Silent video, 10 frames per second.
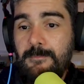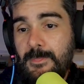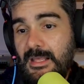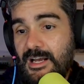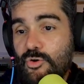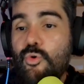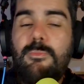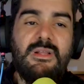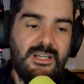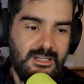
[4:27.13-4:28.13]
a
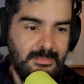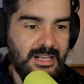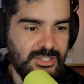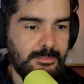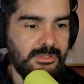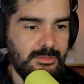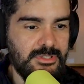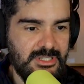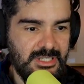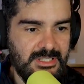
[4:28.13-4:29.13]
culpa da gramática, podemos
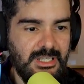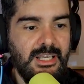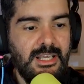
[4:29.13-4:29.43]
dizer assim.